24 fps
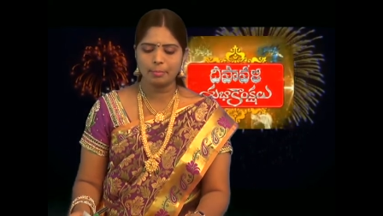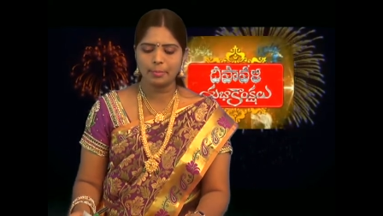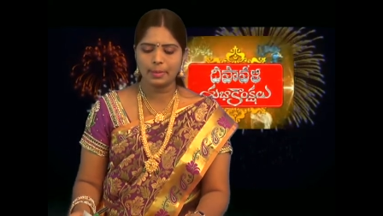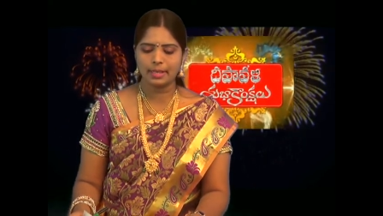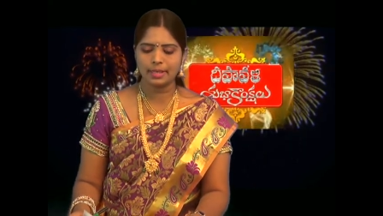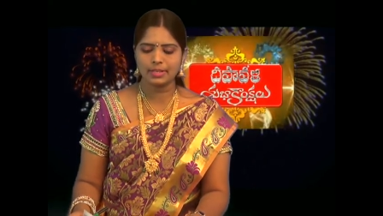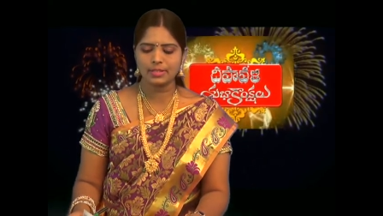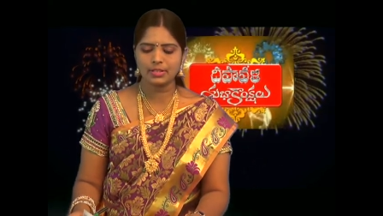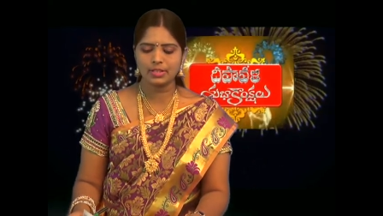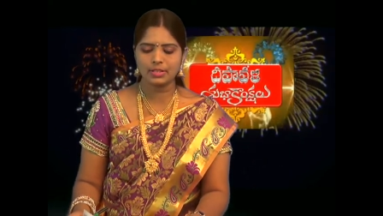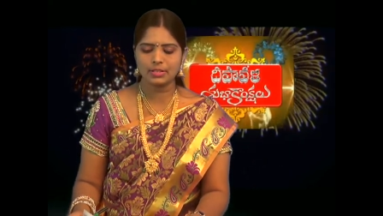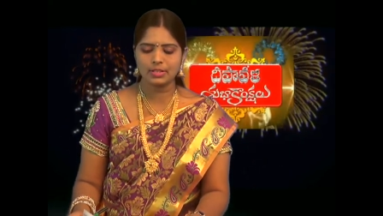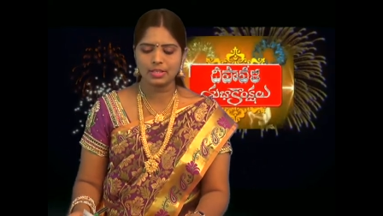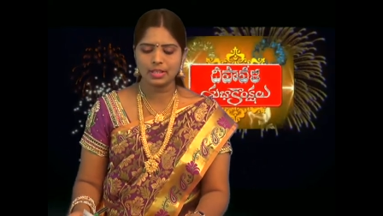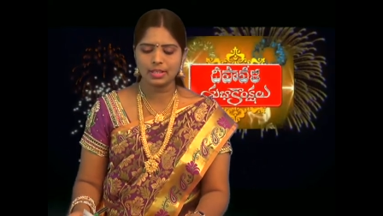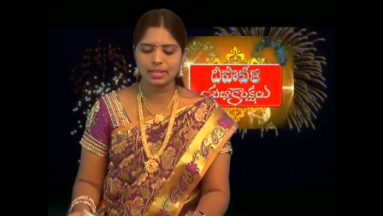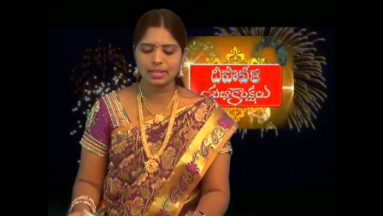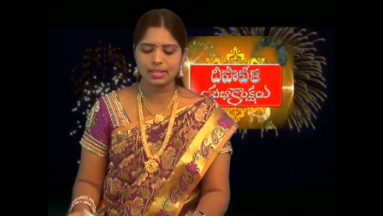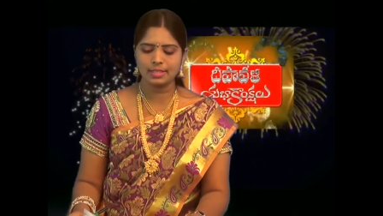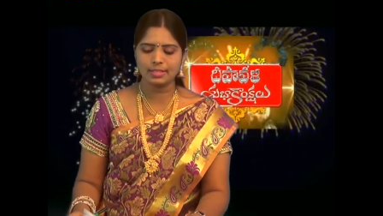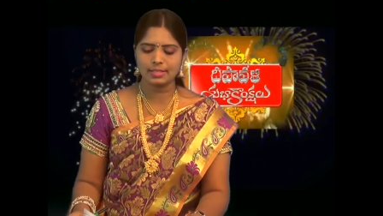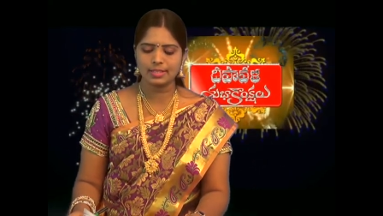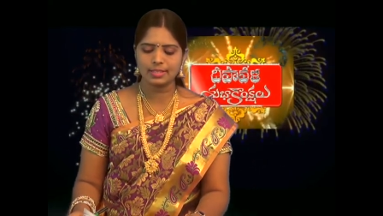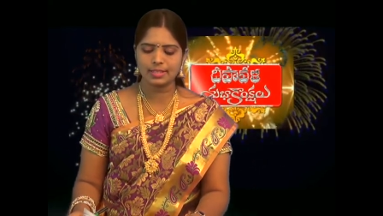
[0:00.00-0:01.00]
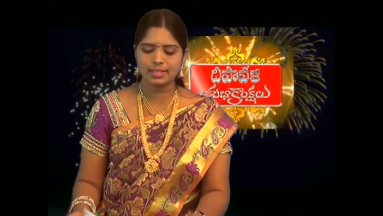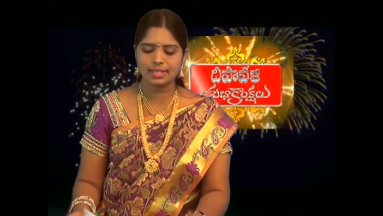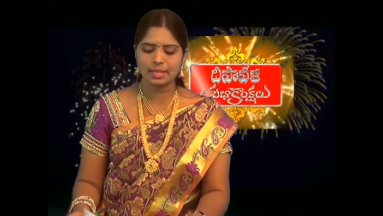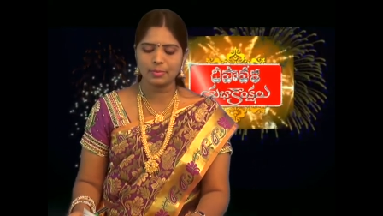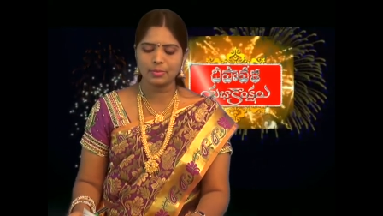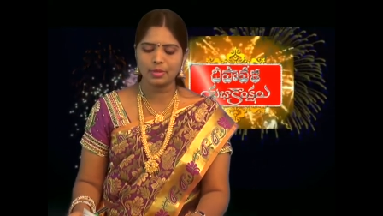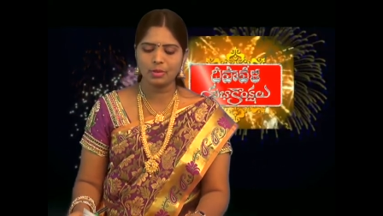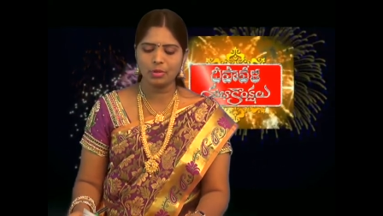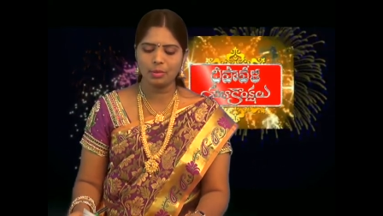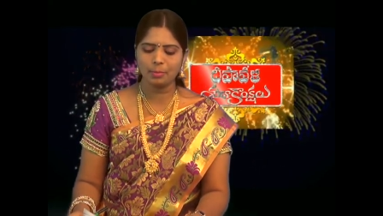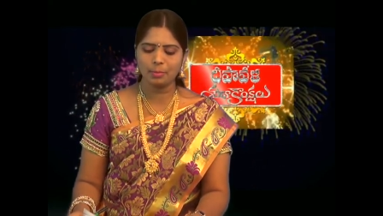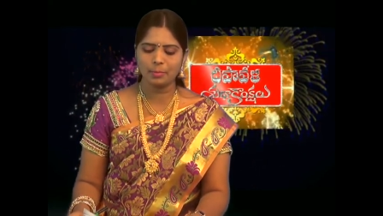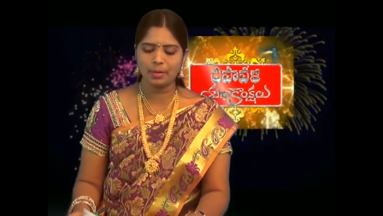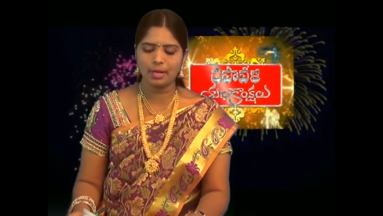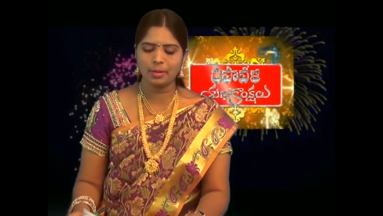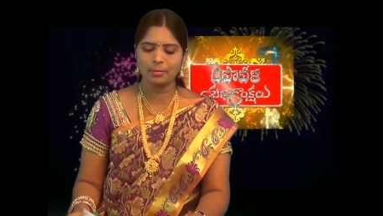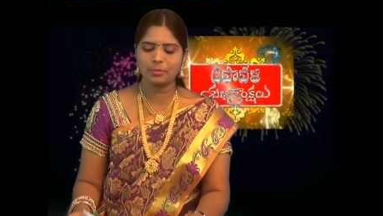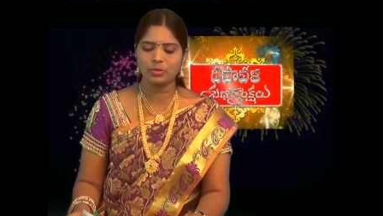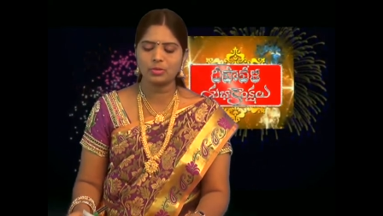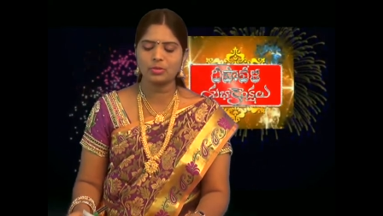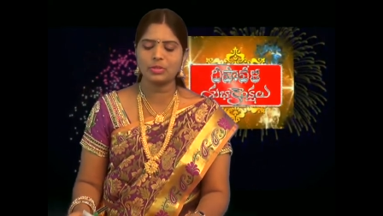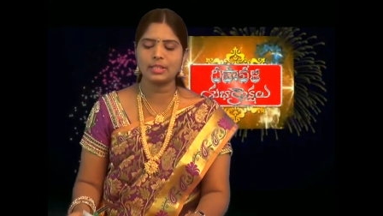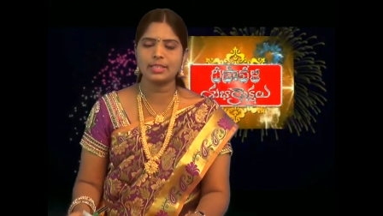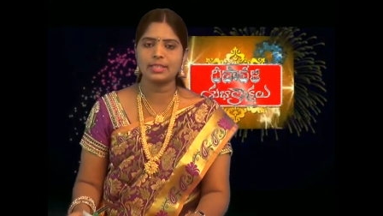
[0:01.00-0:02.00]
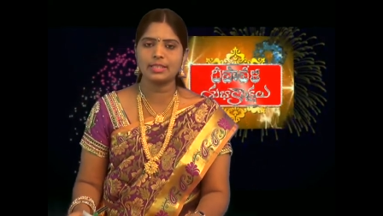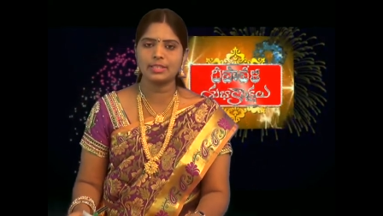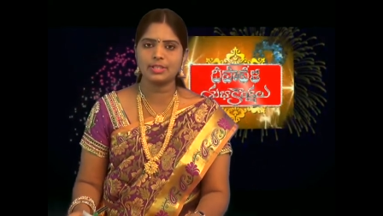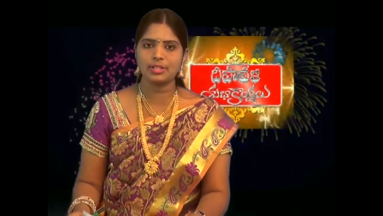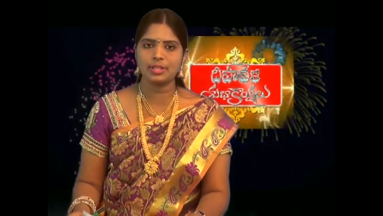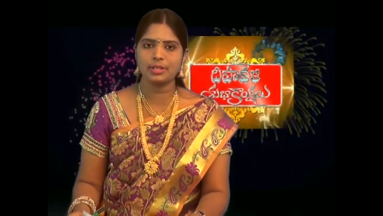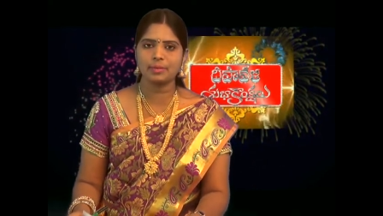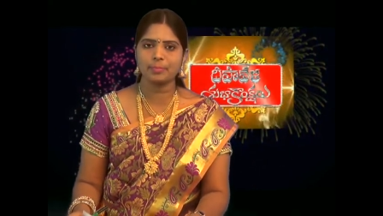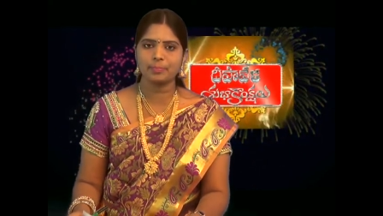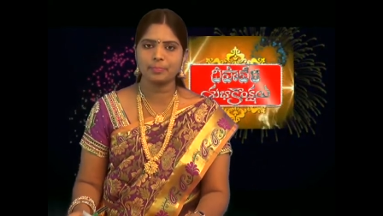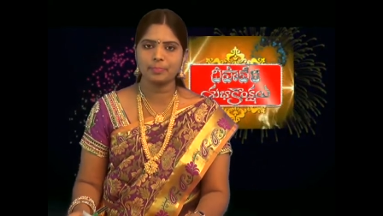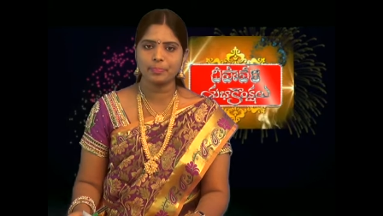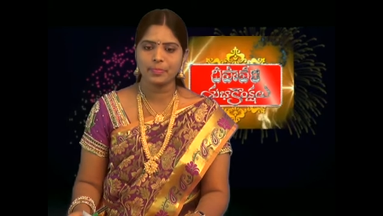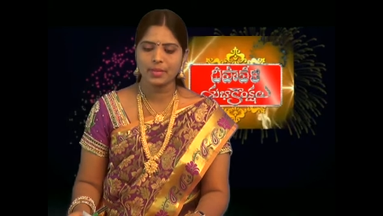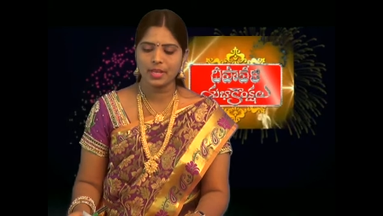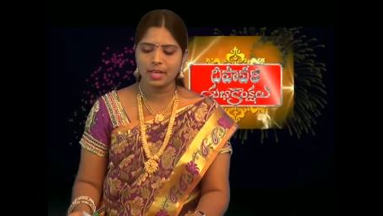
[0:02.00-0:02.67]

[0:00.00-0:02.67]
బాణసంచా కాల్చే సమయంలో బాంబును అంటించాడు